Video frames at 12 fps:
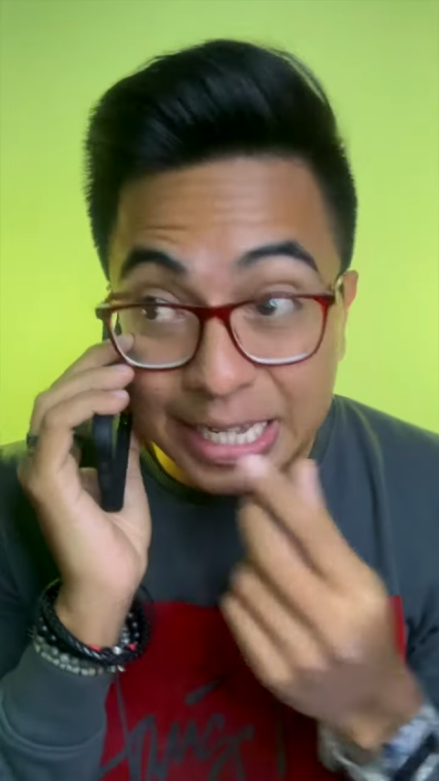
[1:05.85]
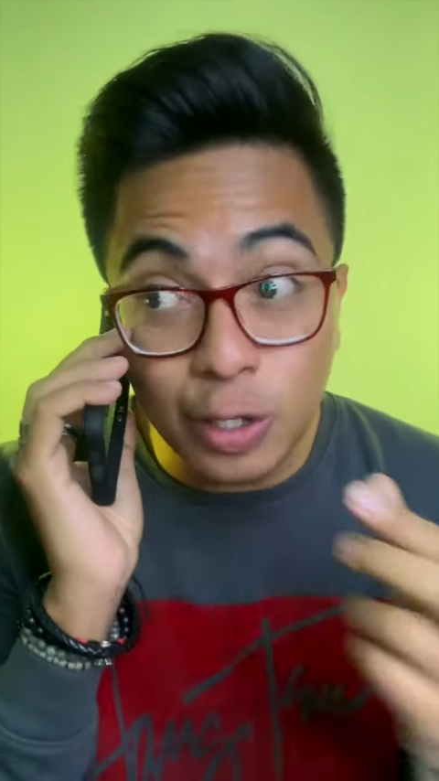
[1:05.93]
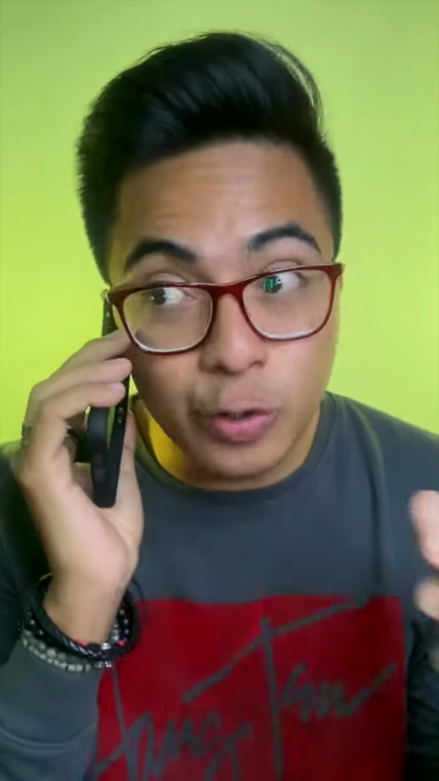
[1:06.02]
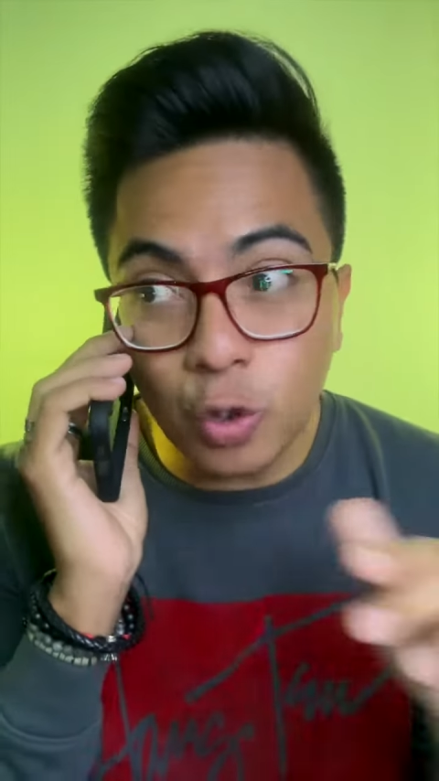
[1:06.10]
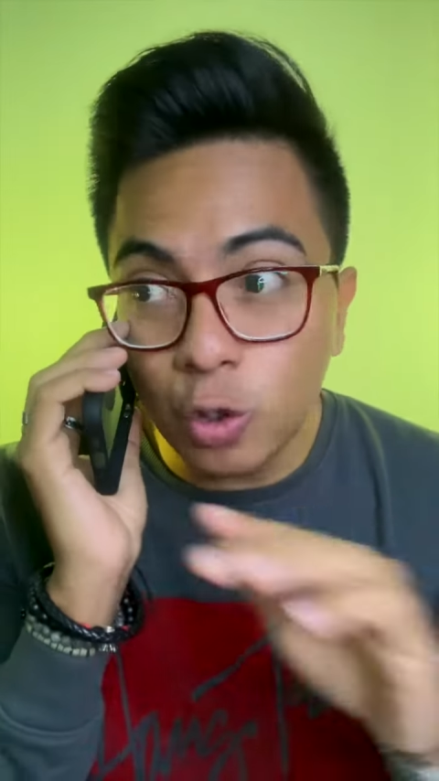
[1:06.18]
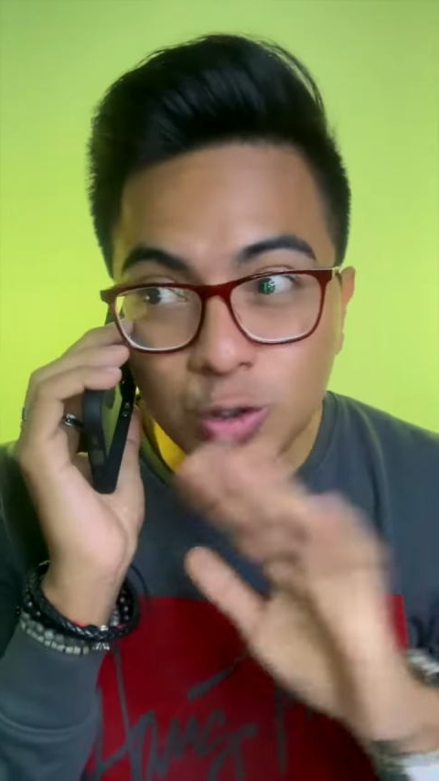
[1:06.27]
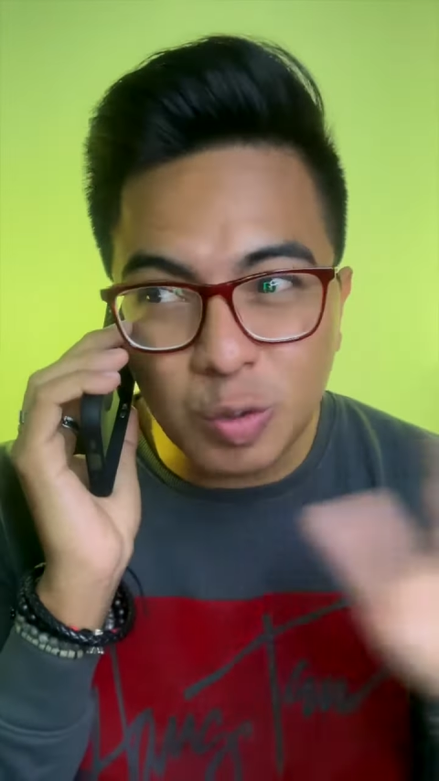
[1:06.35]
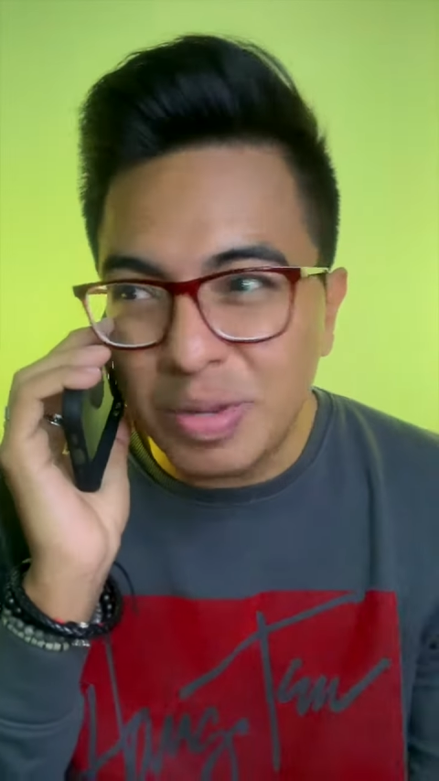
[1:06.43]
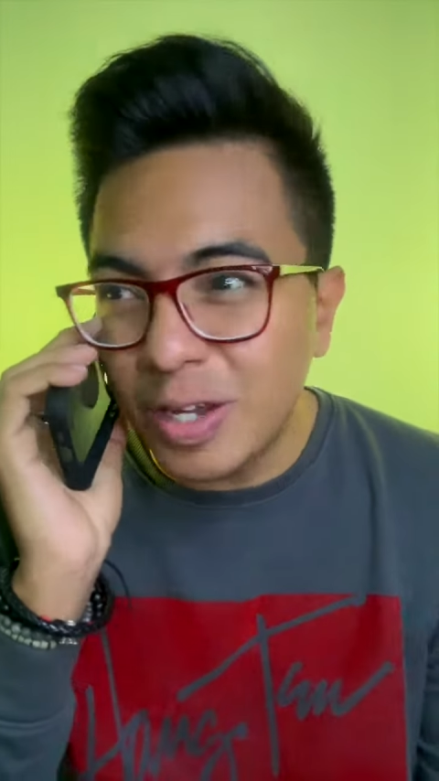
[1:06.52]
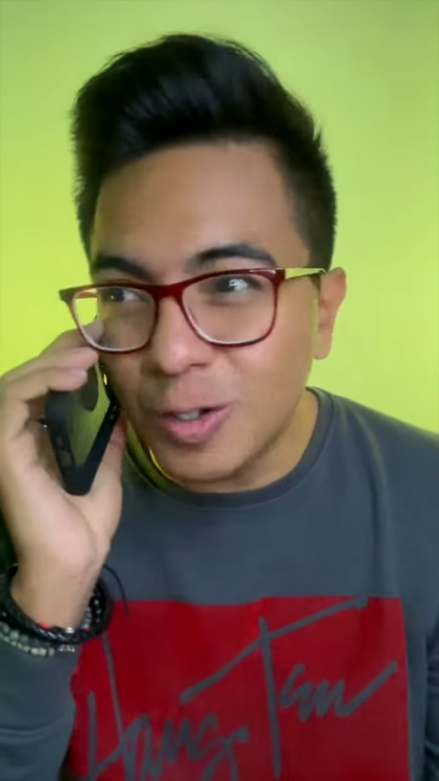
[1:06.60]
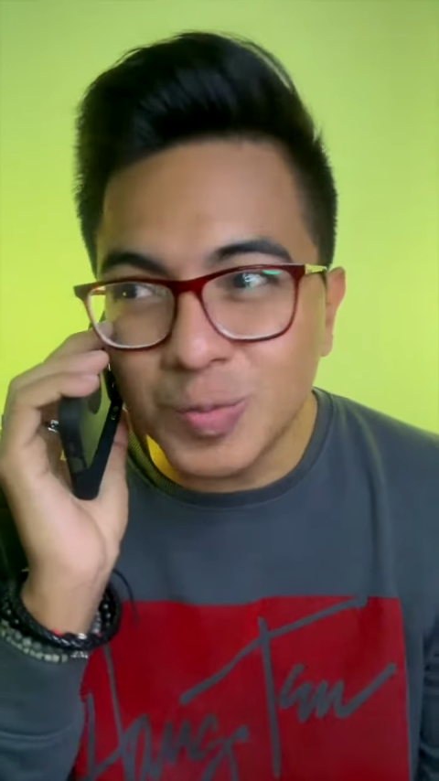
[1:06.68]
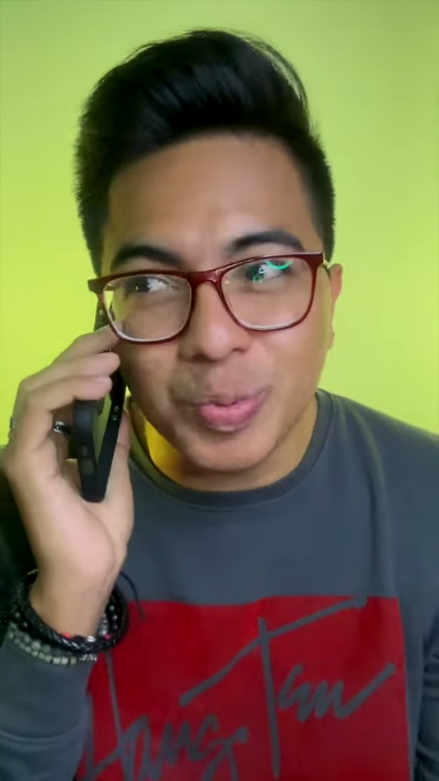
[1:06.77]
todos los
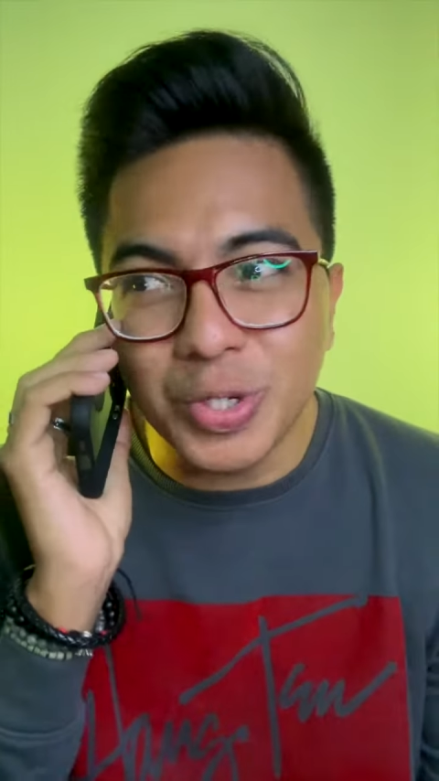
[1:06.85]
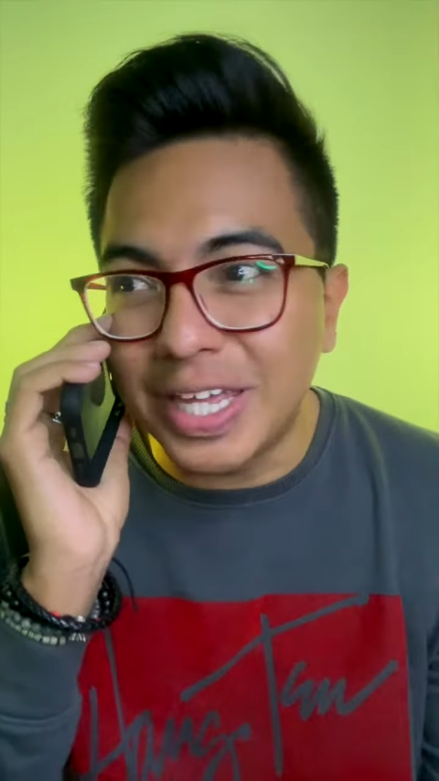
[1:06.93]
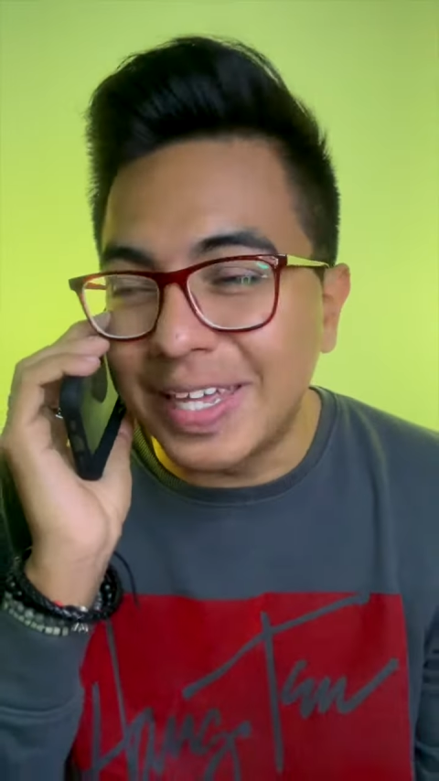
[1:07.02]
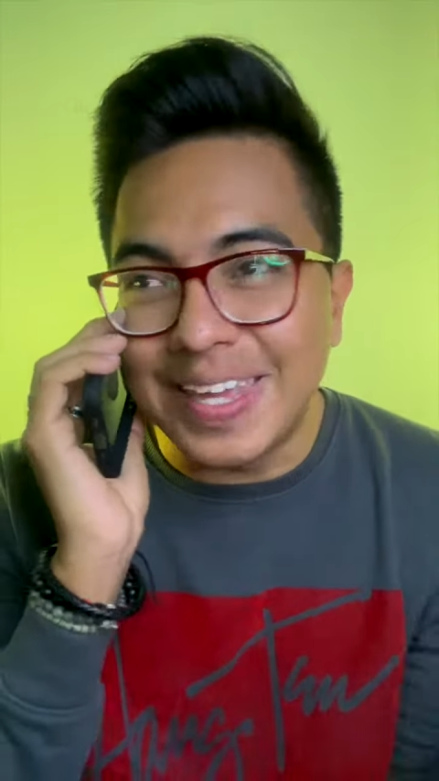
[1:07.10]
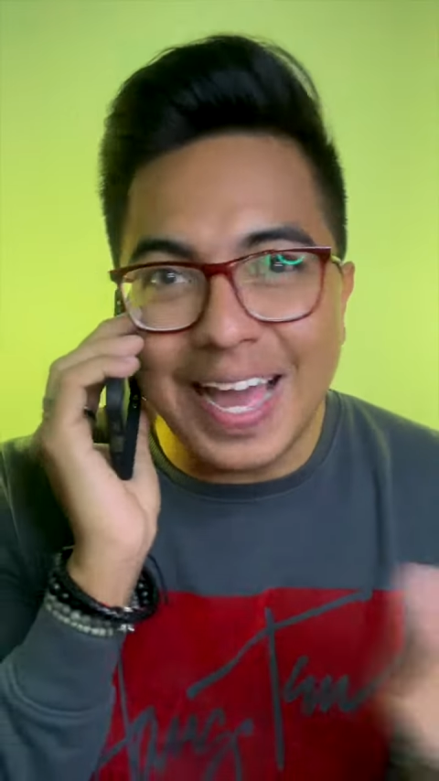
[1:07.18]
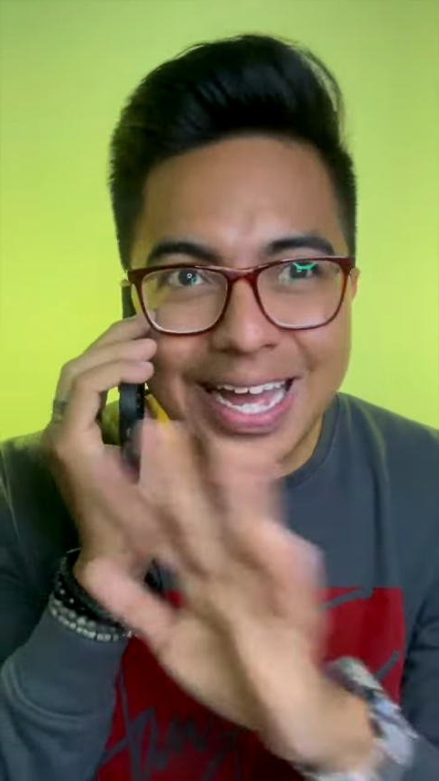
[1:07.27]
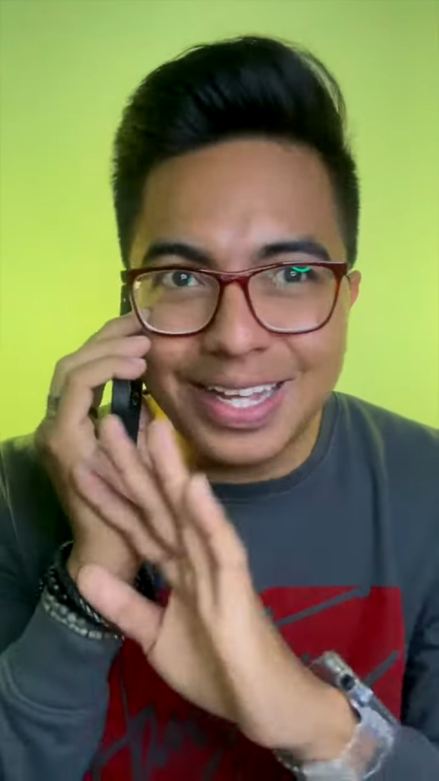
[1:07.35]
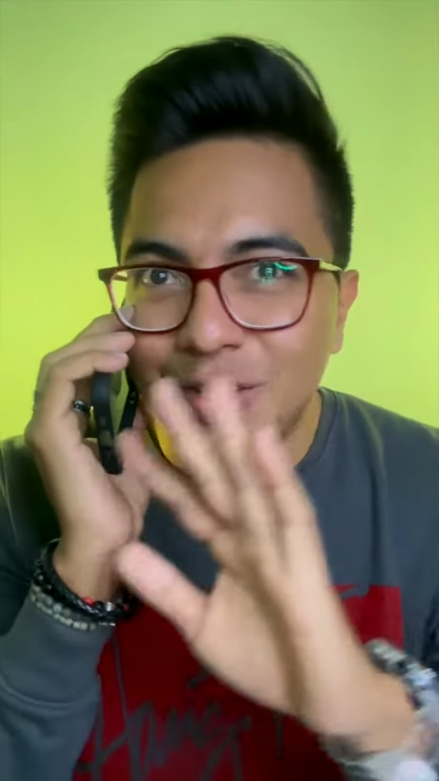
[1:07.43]
domingos, porque ya